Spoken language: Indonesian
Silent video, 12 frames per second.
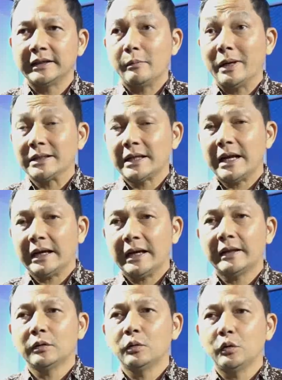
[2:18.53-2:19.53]
serta
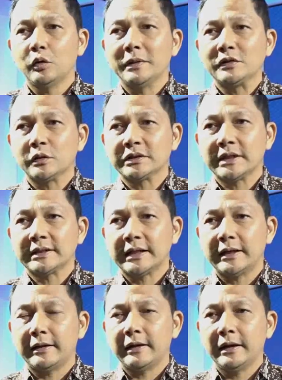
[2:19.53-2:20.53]
masyarakat untuk
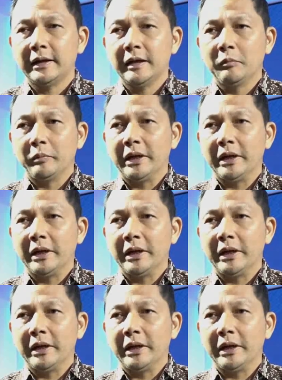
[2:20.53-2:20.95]
mensukseskan